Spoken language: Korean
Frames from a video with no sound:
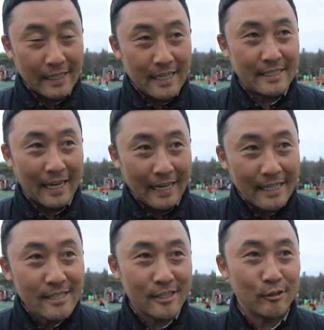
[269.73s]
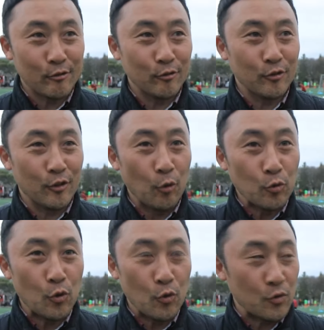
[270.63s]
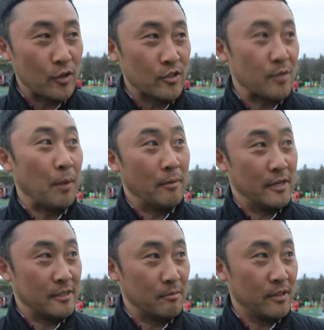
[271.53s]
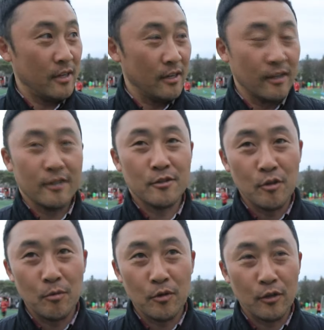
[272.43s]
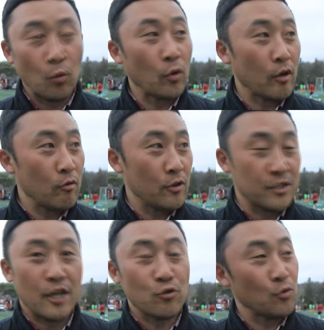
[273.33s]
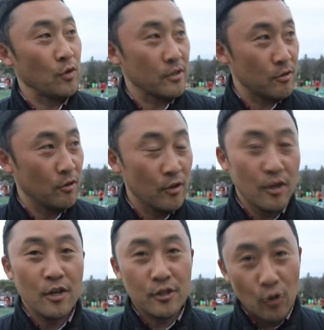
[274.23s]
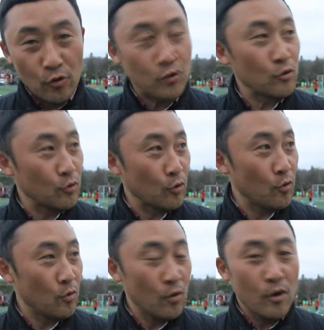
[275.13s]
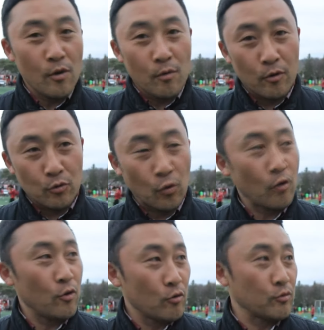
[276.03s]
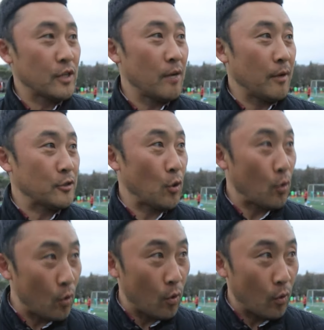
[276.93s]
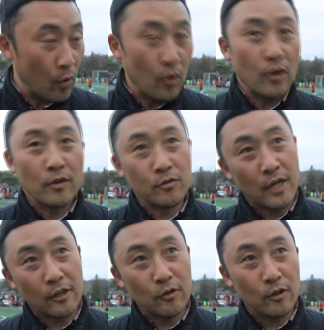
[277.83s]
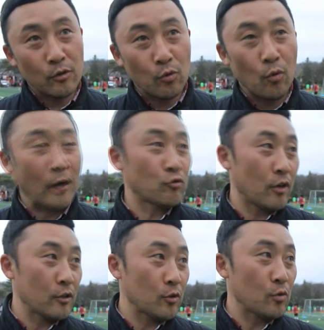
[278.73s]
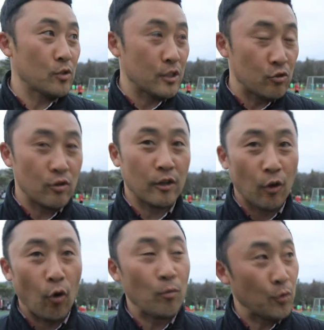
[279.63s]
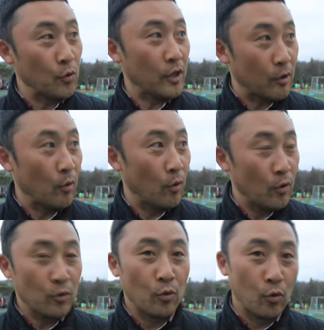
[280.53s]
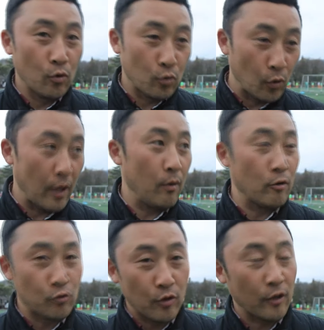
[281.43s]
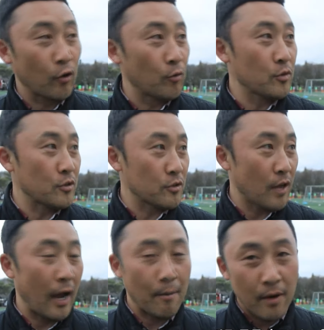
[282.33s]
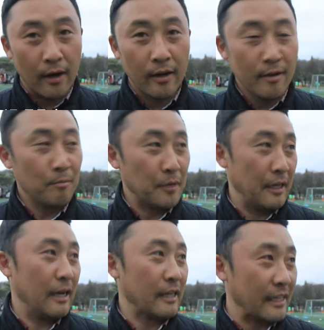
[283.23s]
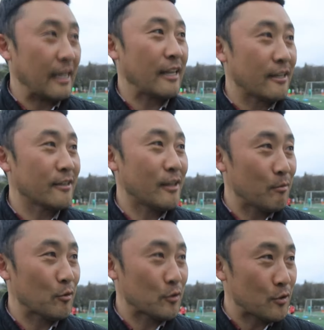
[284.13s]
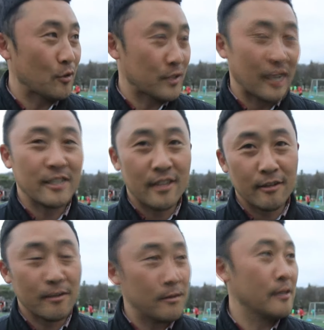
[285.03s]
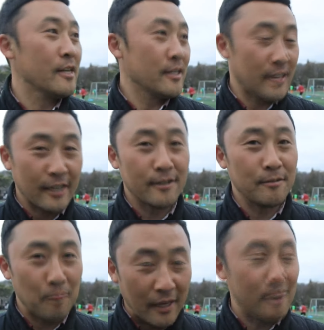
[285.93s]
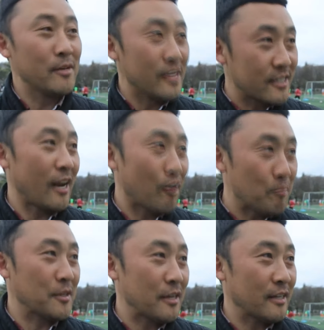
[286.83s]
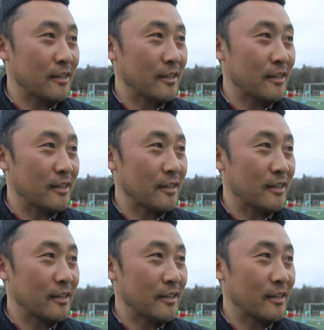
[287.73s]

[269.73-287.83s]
가장 잘하는 친구들이 요소요소에서 집합을 했습니다. 그래서 이번에 동계훈련 제주도에서 전승으로 어, 동계훈련을 무사히 마쳤고 그리고 작년에 또 왕중왕전도 진출한 경험도 있고 또 도대회 우승한 경험도 있어서 아마 미래가 기대되는 팀으로서 자리 잡기을 자리매김을 일찍 할 겁니다.